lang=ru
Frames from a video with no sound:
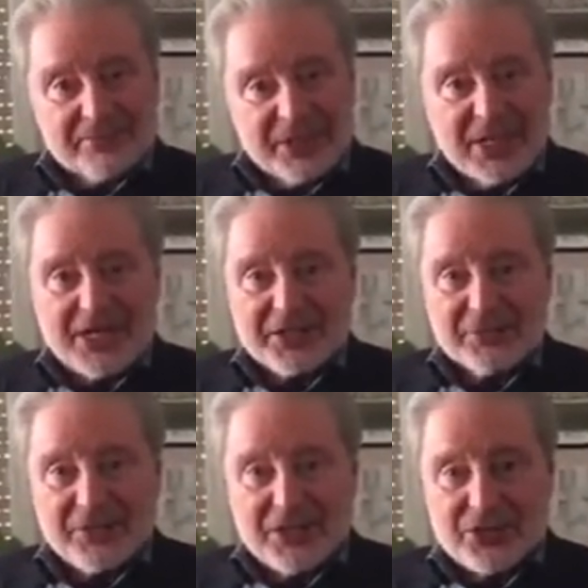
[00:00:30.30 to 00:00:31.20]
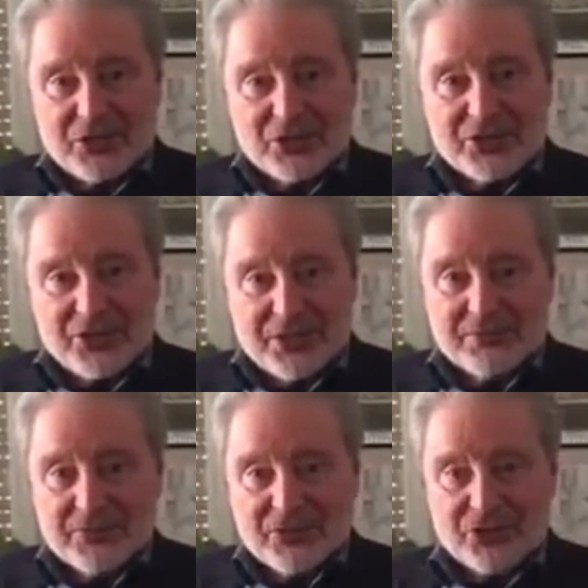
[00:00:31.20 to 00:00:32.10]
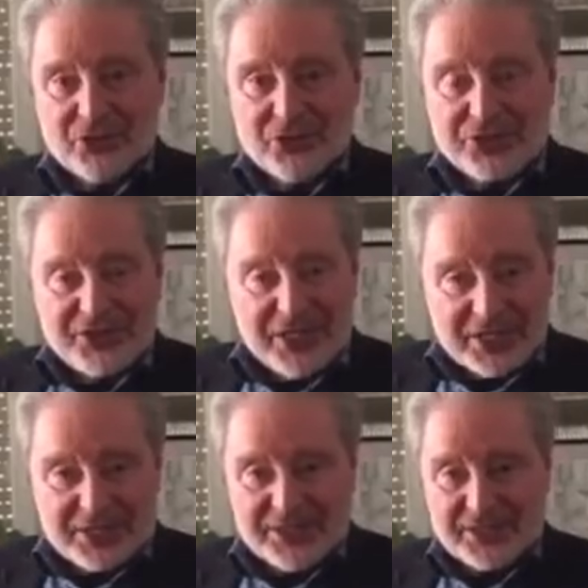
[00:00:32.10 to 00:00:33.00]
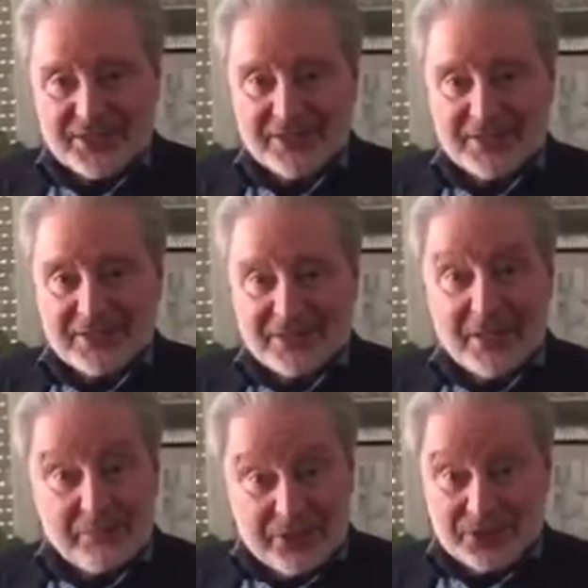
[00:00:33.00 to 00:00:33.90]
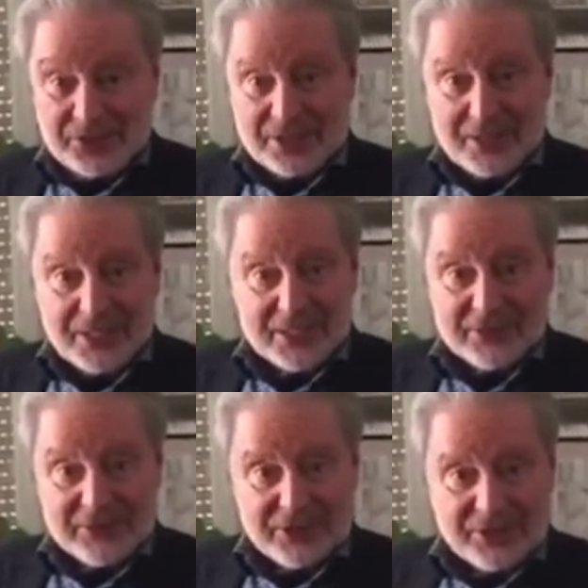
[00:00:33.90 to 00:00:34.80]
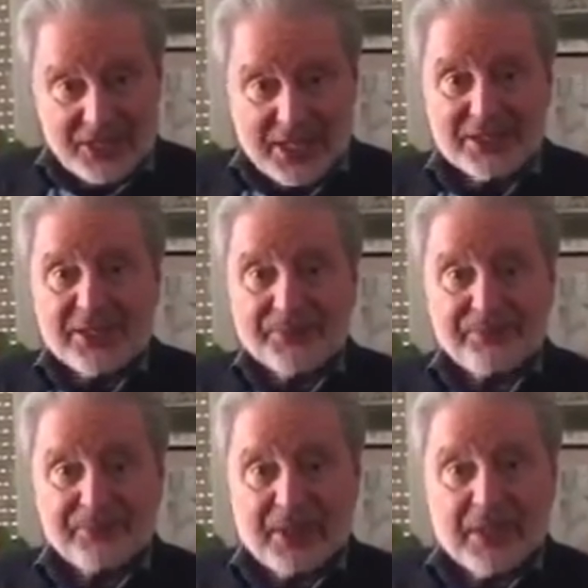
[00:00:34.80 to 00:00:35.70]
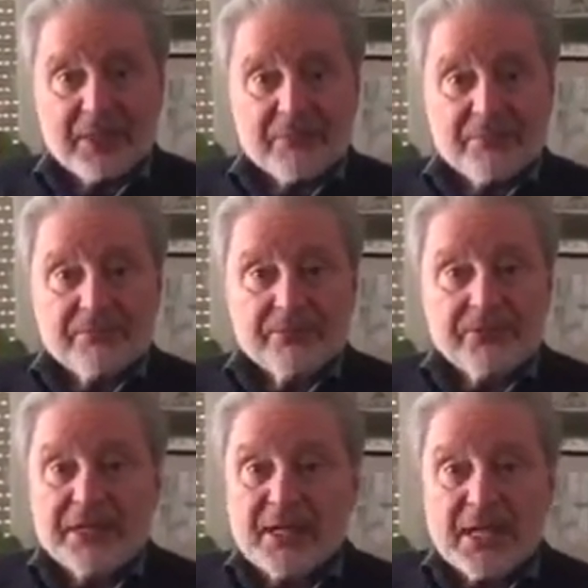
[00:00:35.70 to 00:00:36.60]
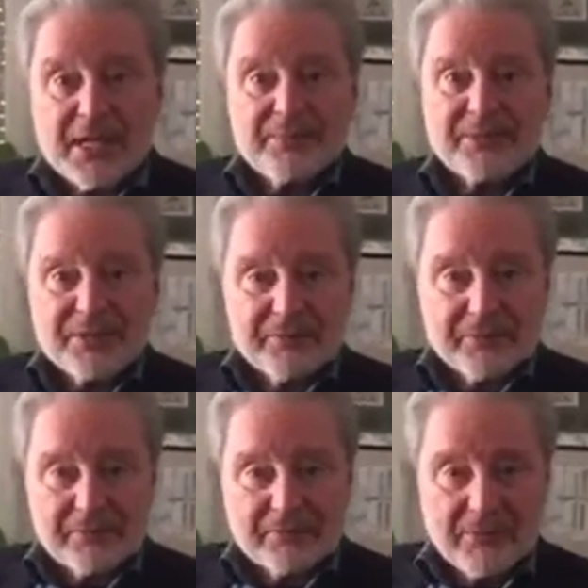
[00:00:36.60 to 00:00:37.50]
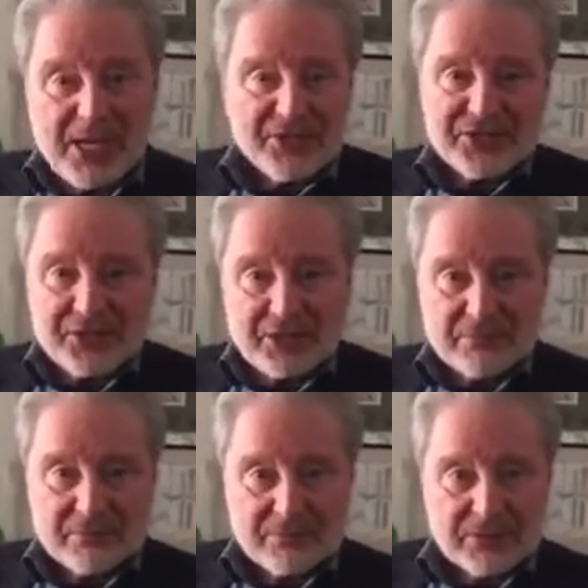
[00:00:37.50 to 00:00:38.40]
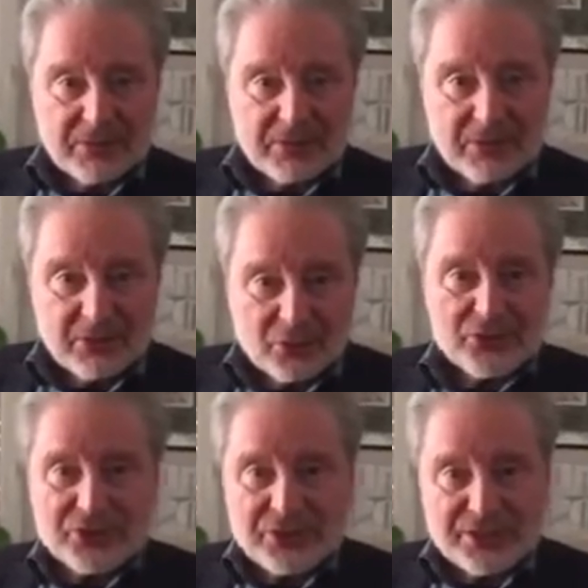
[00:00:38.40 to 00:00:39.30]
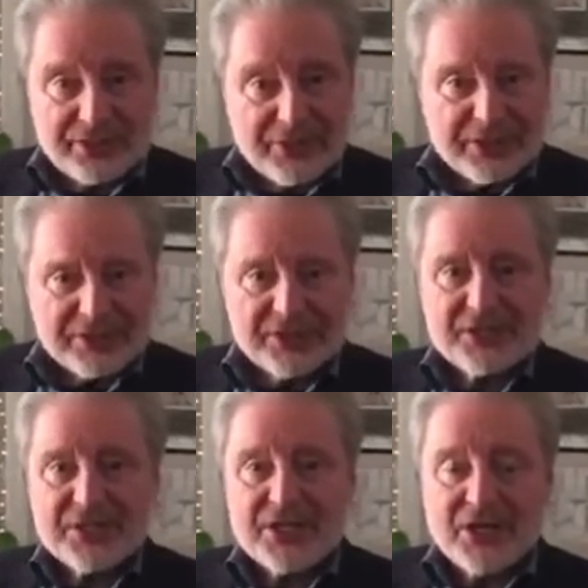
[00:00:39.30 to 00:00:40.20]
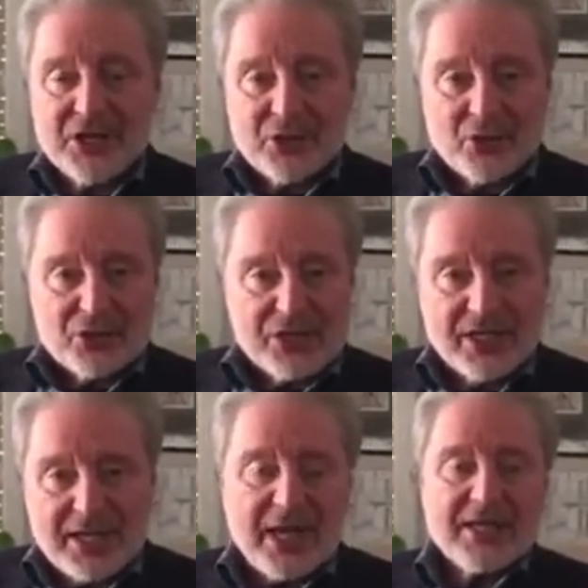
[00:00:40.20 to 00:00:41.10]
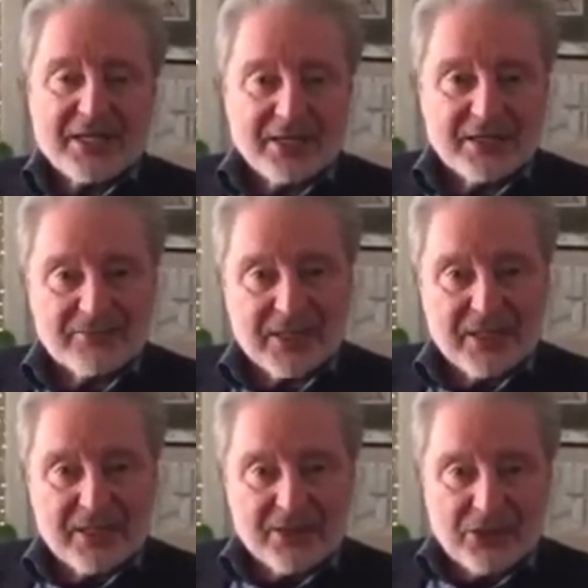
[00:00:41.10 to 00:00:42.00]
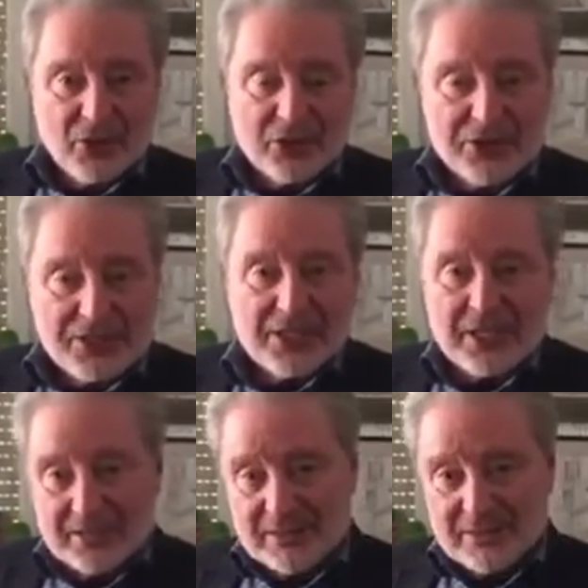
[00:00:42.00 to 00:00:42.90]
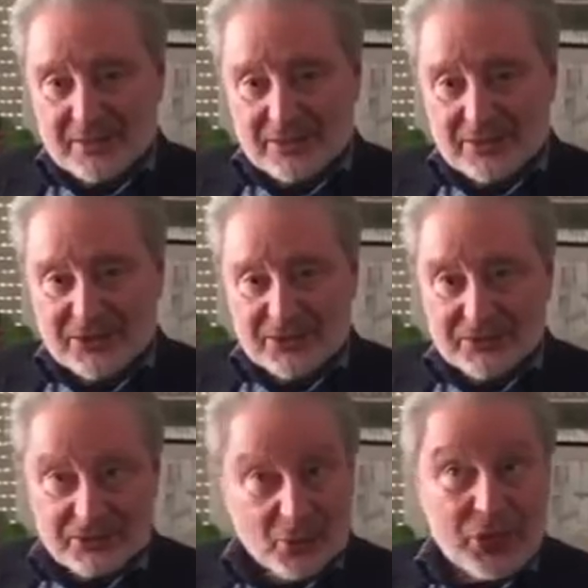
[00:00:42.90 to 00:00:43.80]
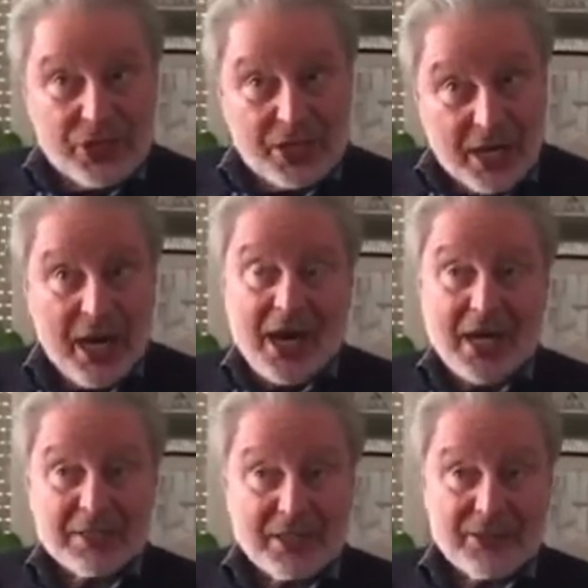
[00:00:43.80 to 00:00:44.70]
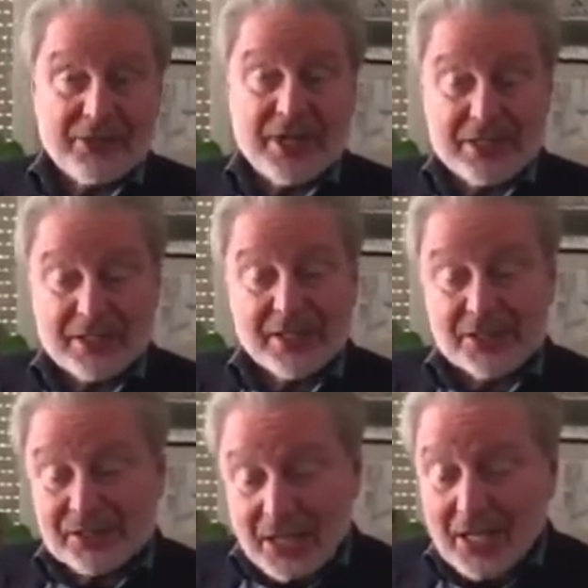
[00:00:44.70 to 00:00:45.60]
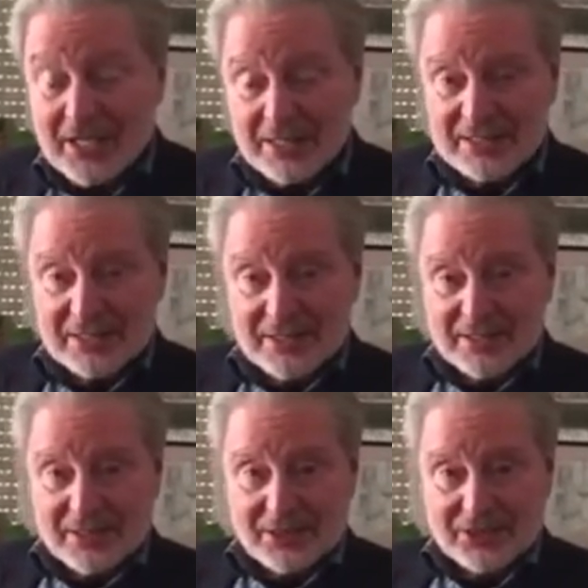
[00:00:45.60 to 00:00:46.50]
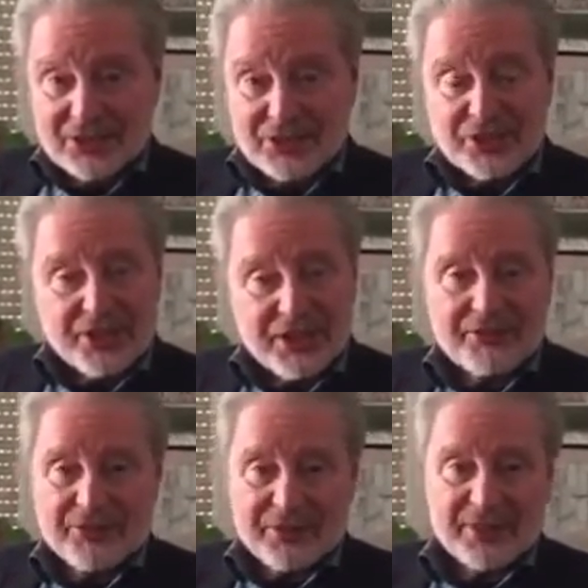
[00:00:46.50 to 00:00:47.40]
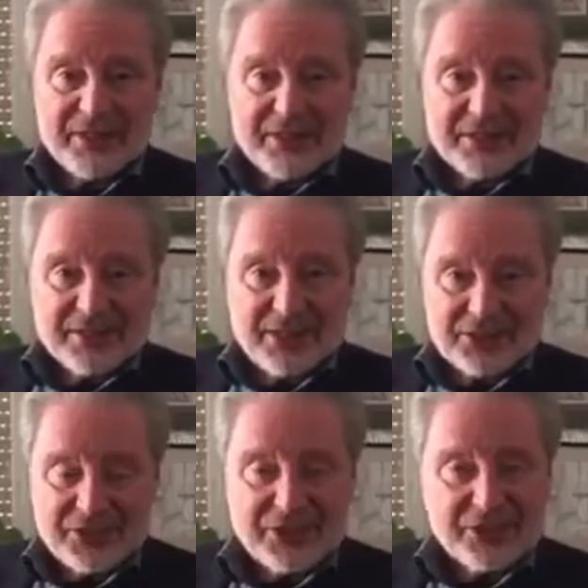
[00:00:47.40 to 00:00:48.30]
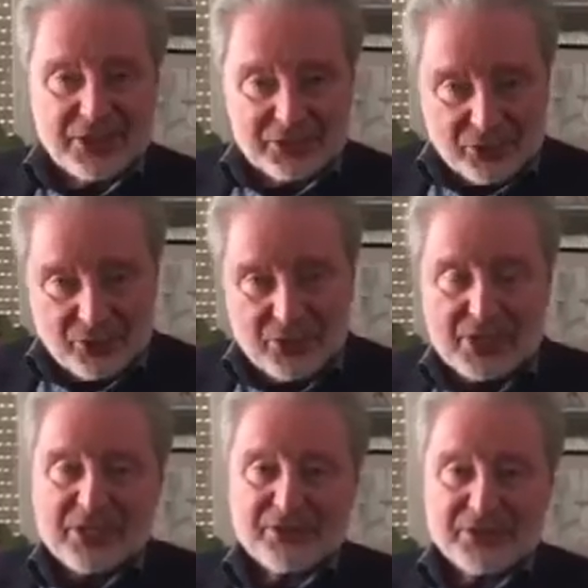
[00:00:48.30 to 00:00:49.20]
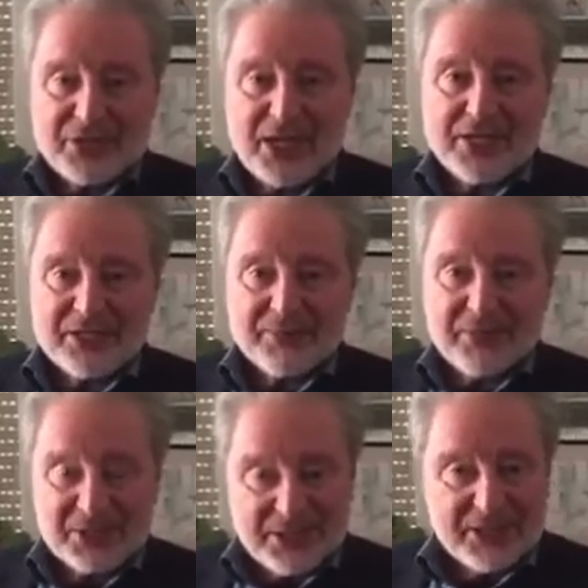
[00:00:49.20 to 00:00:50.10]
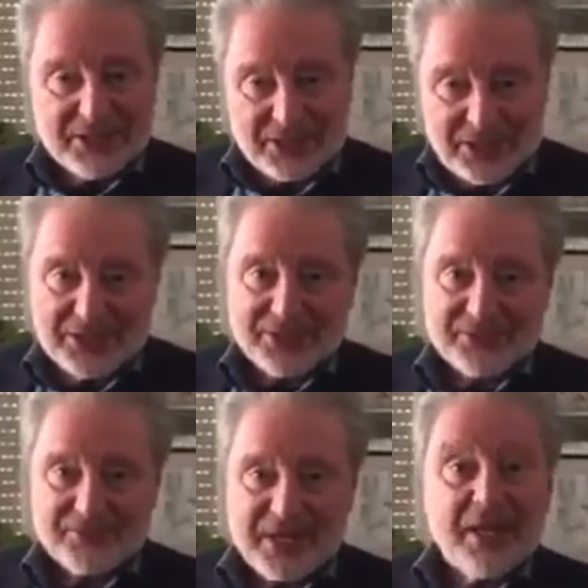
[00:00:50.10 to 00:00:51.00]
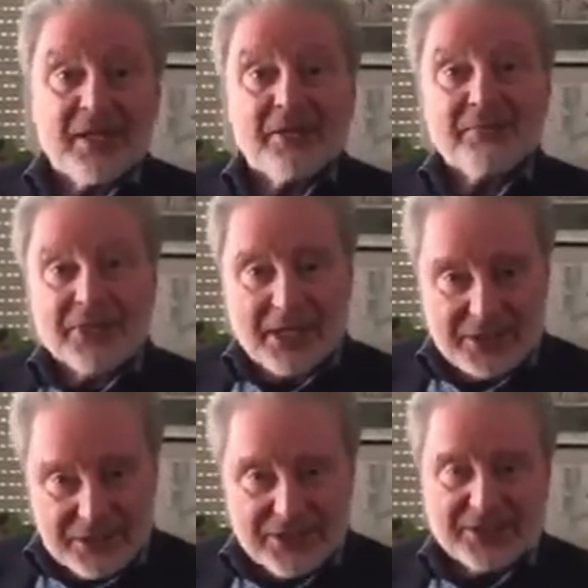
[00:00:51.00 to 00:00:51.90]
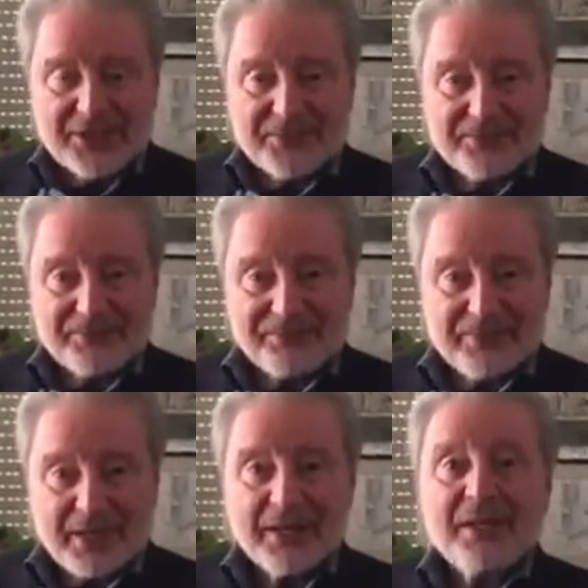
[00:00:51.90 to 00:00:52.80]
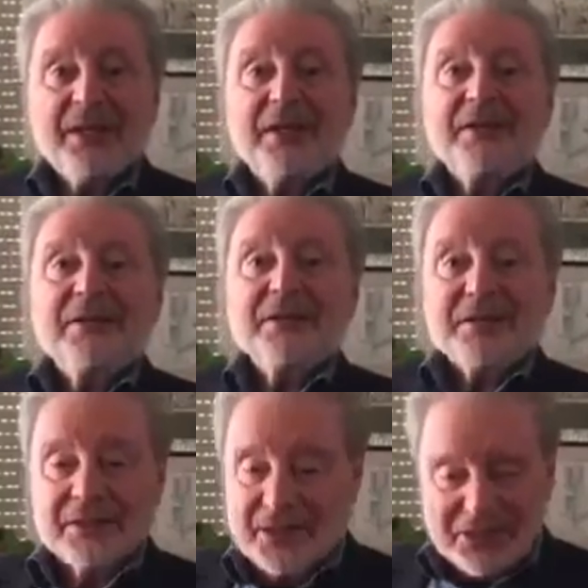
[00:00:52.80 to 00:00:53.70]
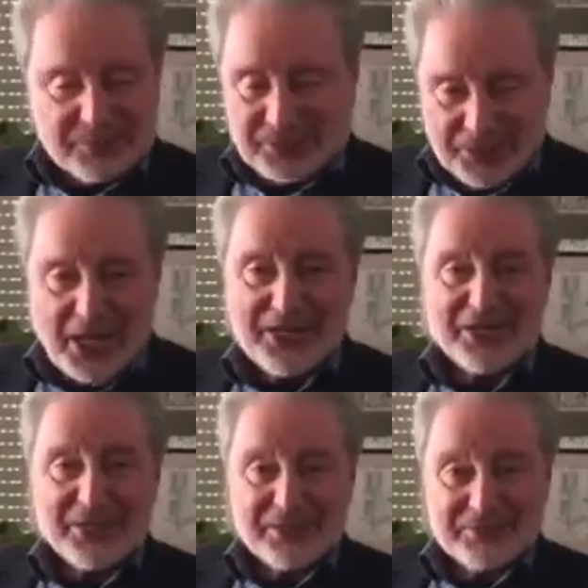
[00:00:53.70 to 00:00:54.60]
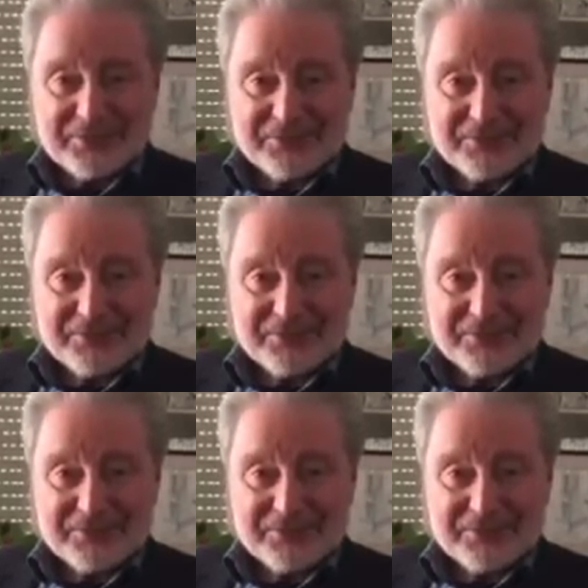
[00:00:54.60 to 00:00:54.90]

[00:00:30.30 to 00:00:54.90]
приятен мне еще тем, что текст написан для этого диктанта великолепным мастером русской словесности Гузель Яхиной. Ее книга «Зулейха открывает глаза» – это шедевр нашей литературы, как вы знаете, последних лет. Приходите на испытание